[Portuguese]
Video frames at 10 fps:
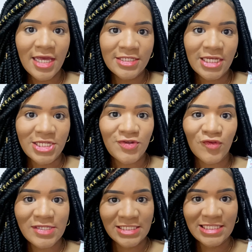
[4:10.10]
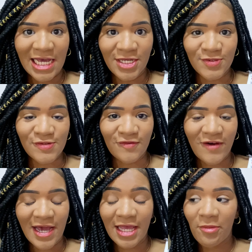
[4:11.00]
Gente, eu vou sentar aqui no
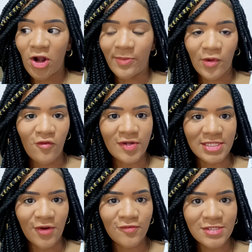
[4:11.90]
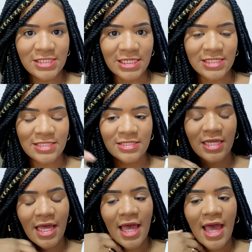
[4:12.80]
sofá, que é melhor pra conversar com vocês.
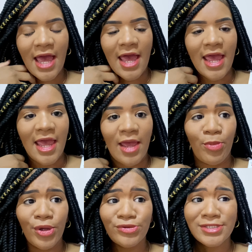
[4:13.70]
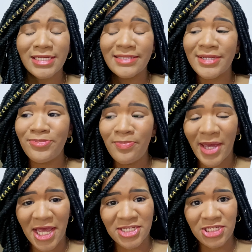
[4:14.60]
É, porque eu tô sem
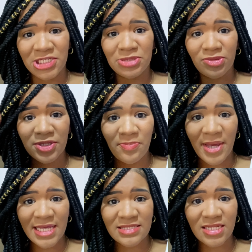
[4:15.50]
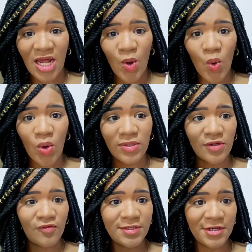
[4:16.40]
tripé, gente, meu tripé estragou,
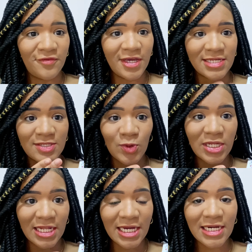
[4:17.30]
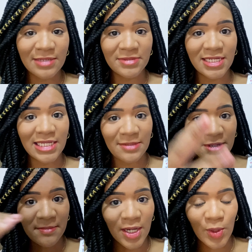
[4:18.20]
então eu vou ter que ficar segurando a câmera aqui na
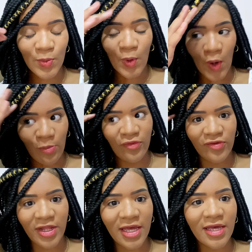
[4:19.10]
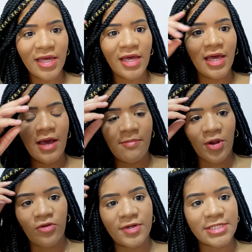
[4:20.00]
minha mão, óbvio, né? Pra
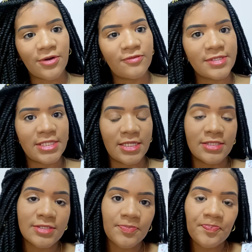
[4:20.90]
conversar com vocês.